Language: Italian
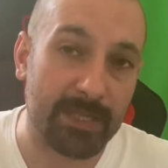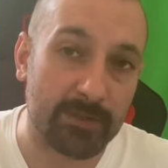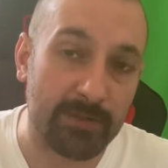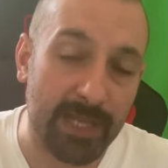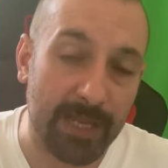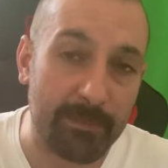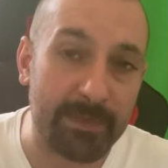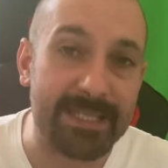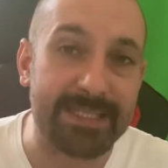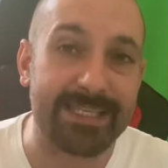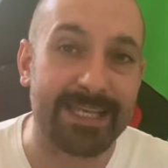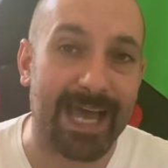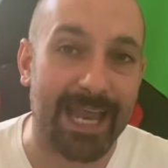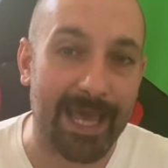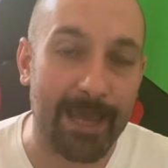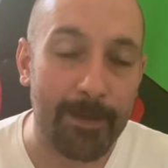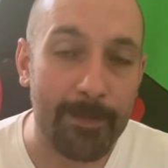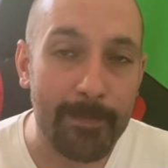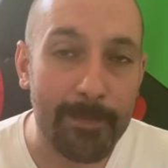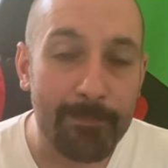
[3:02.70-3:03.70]
della
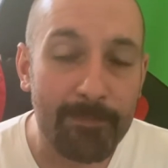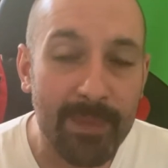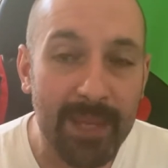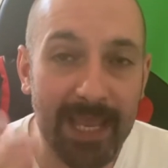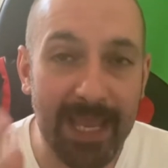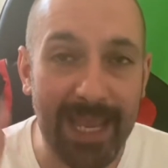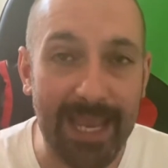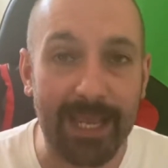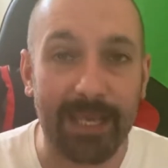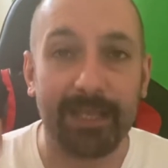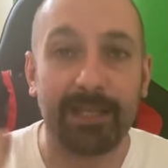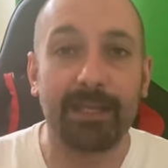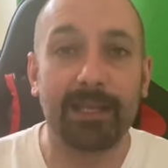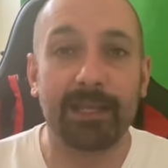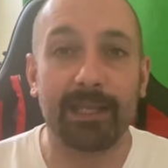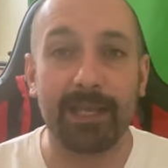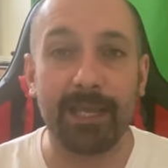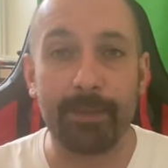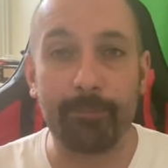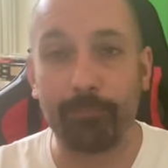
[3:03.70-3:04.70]
mezzala e
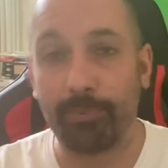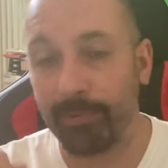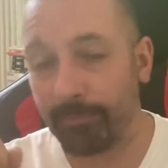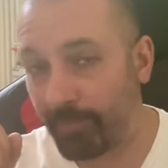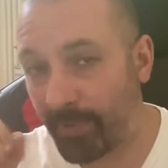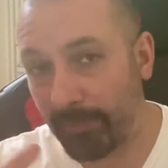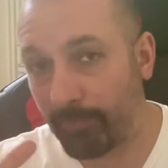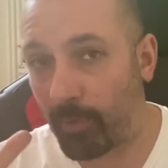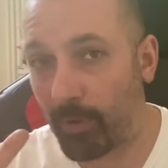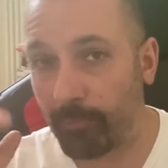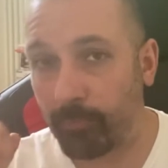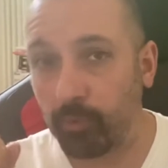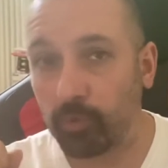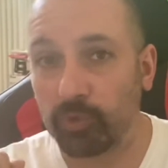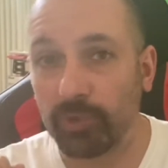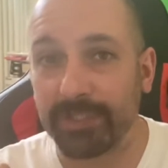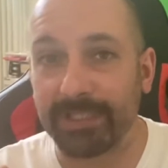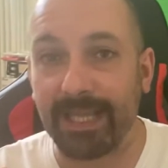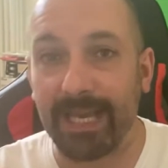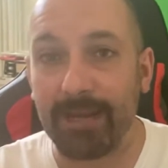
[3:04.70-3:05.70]
eh, per poi
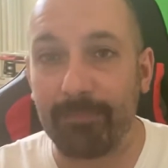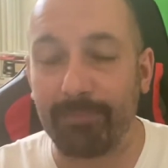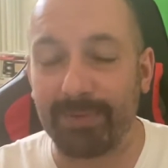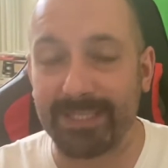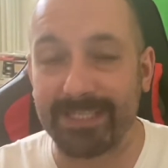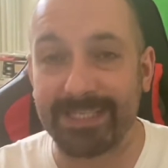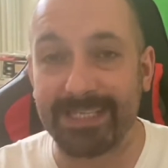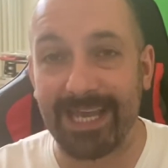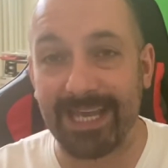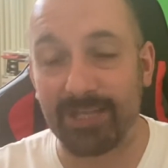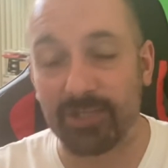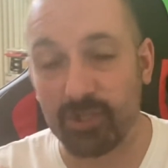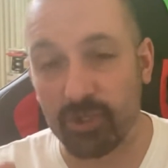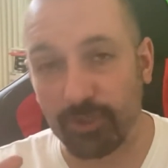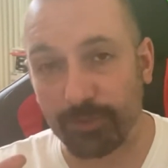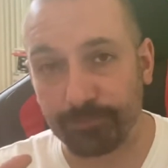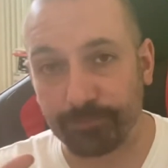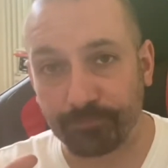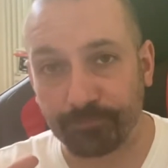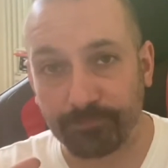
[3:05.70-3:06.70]
appunto dettare il
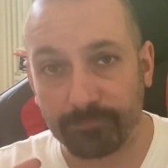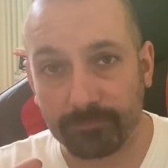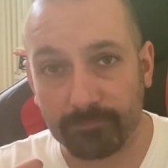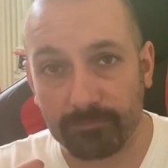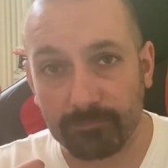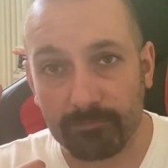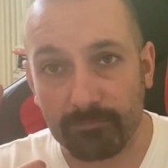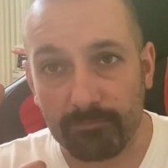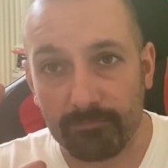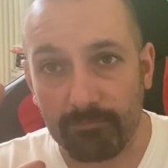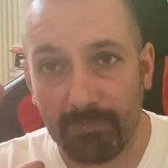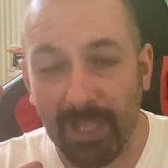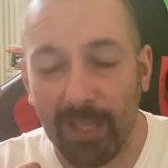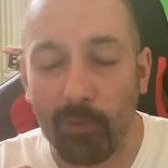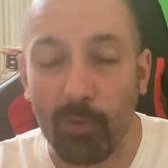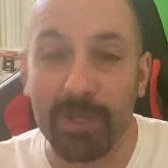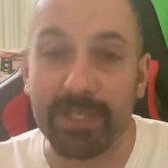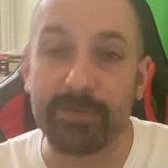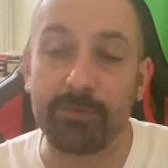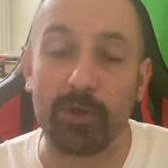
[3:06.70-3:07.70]
passaggio.
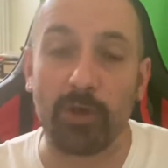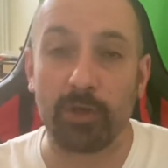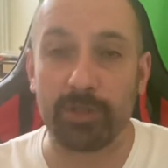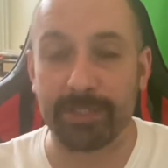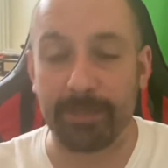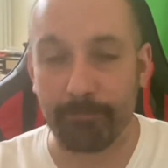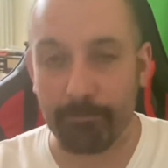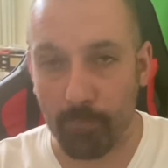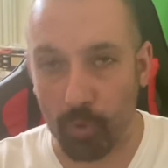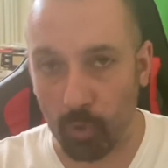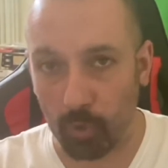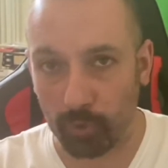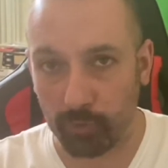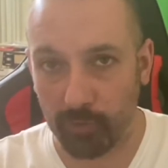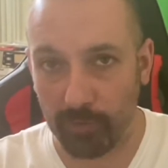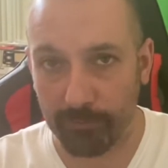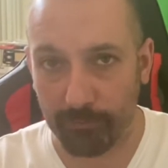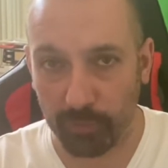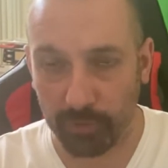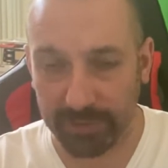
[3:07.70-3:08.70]
Questa è una cosa
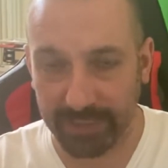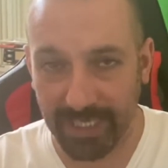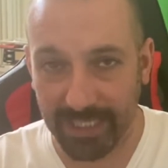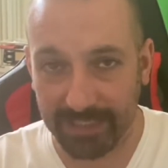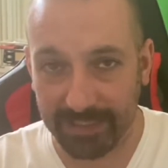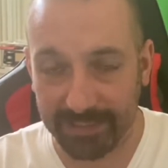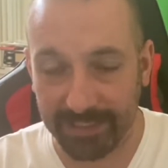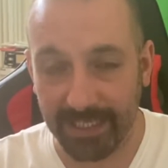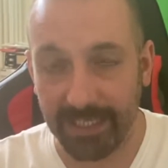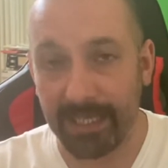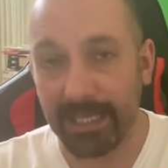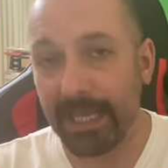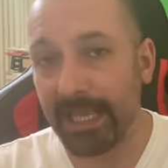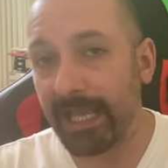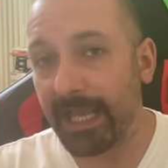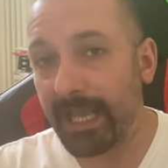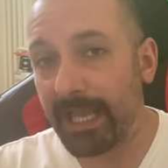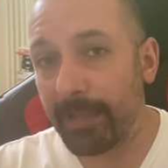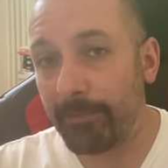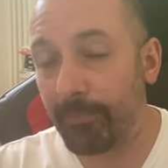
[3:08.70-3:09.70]
molto importante
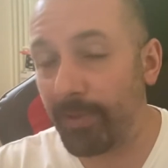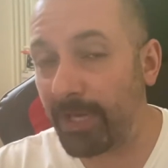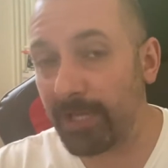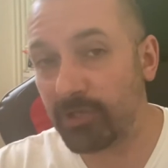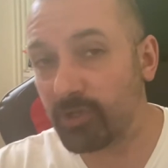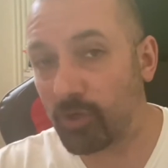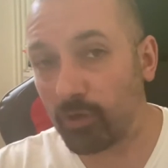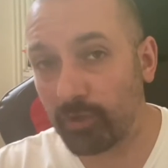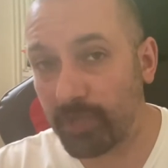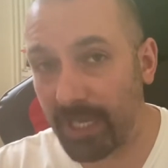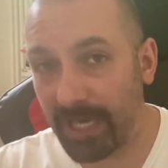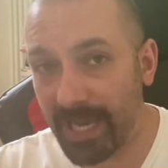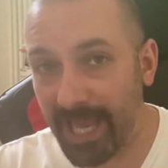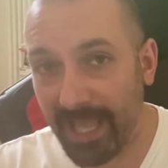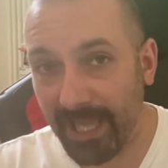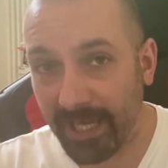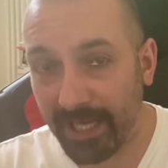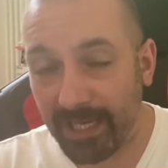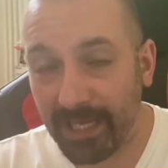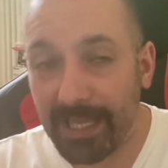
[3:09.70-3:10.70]
per il gioco di
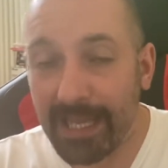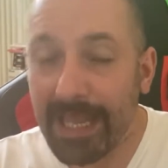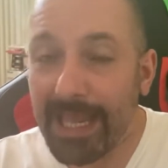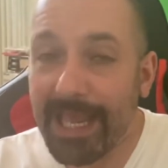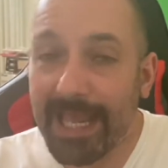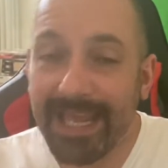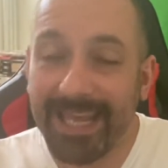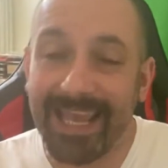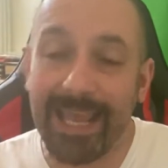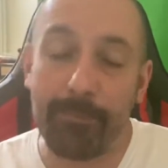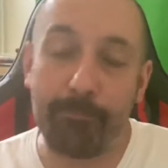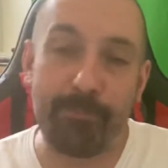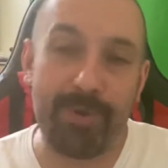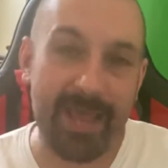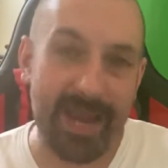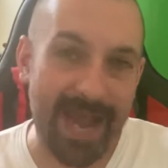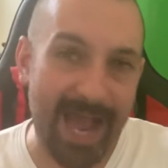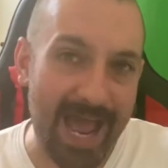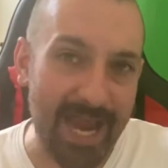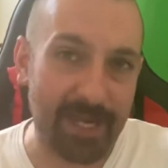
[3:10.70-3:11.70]
Allegri che
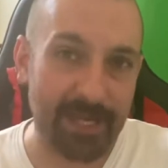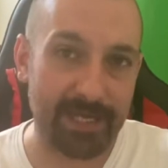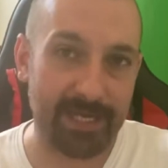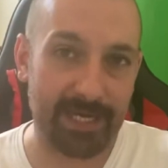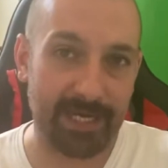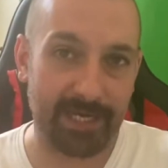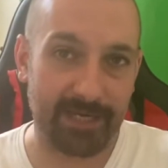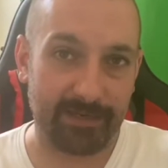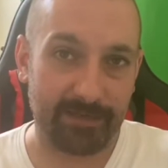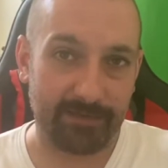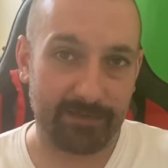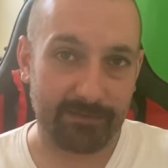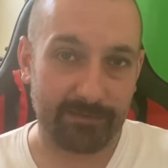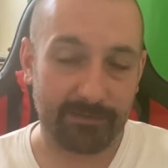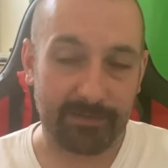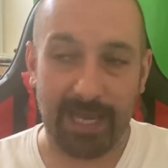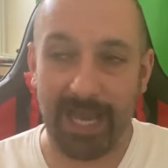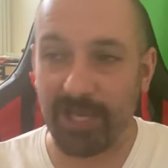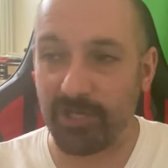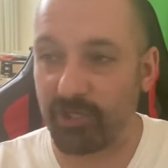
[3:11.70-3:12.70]
per anni
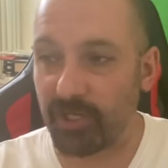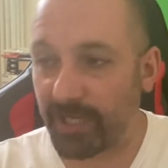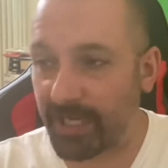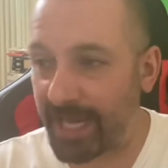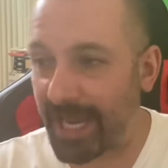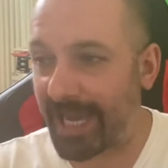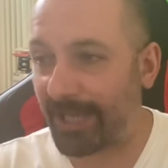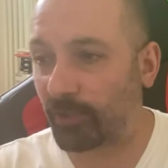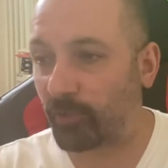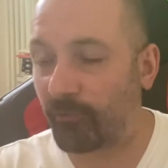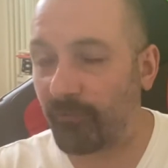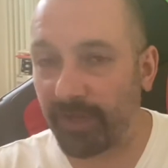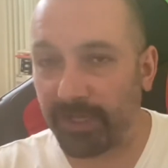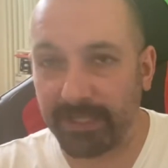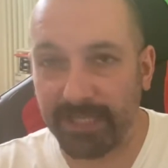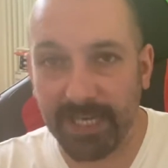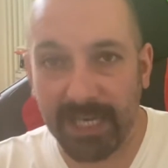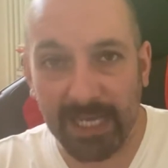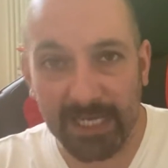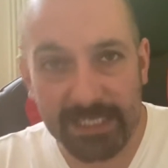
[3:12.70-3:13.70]
ha cercato
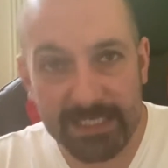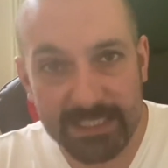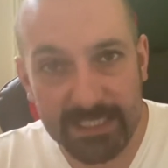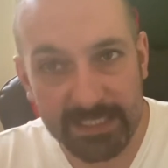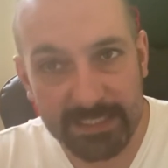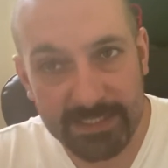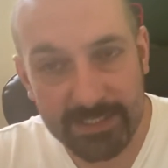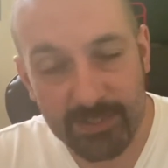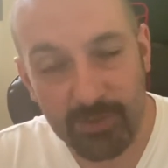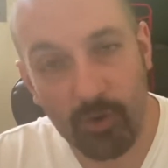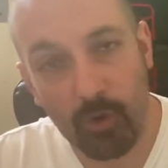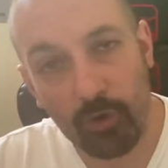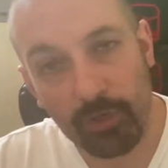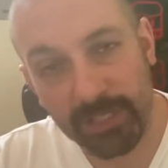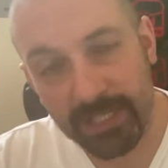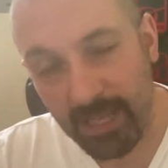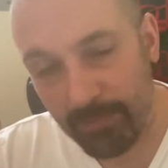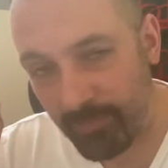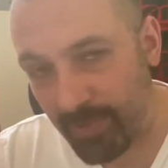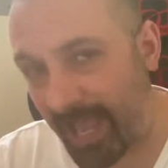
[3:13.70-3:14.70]
verticalizzazioni
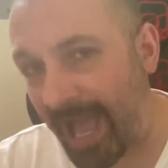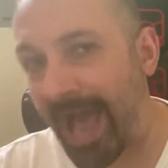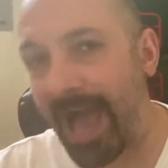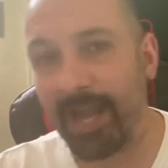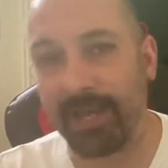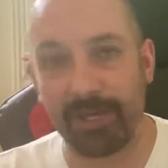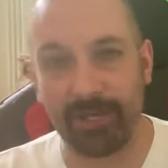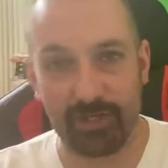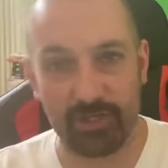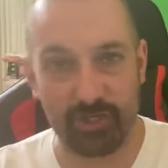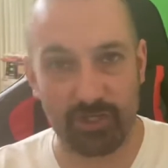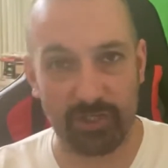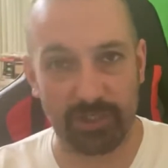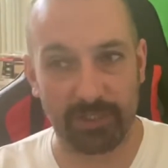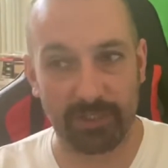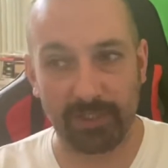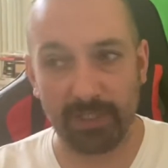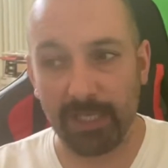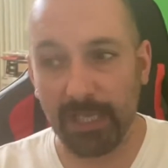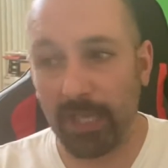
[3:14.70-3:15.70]
da Pjanic
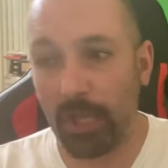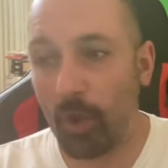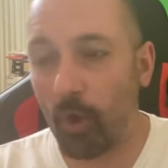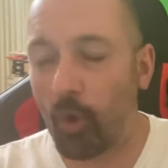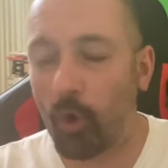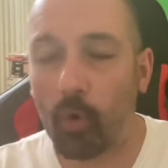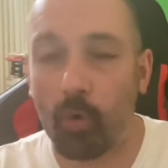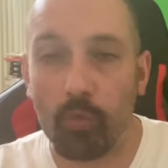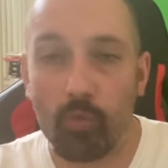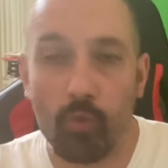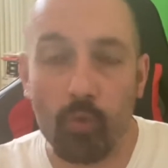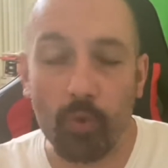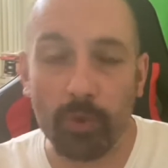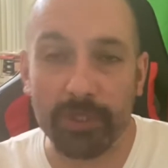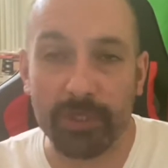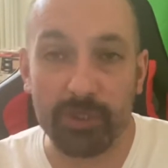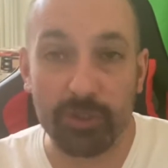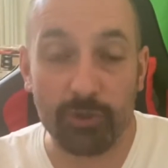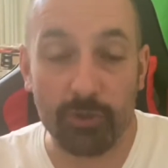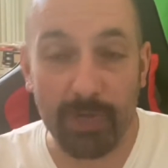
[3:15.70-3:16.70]
o comunque
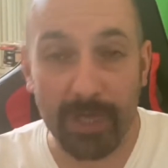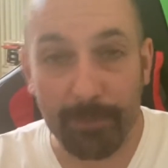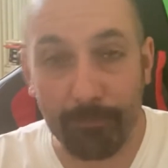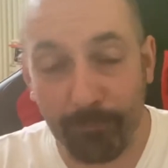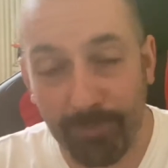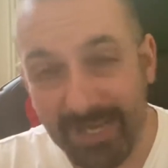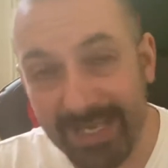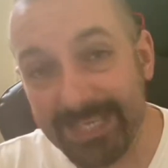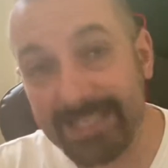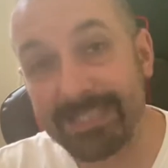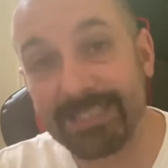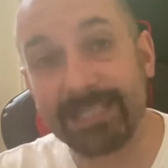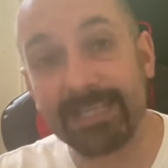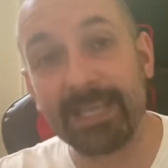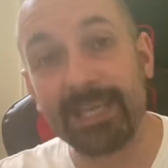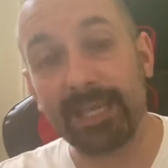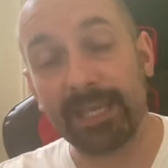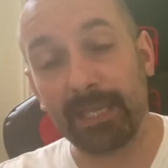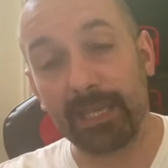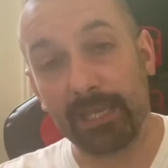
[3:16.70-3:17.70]
dai
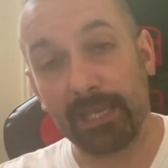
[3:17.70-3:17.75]
centrocampisti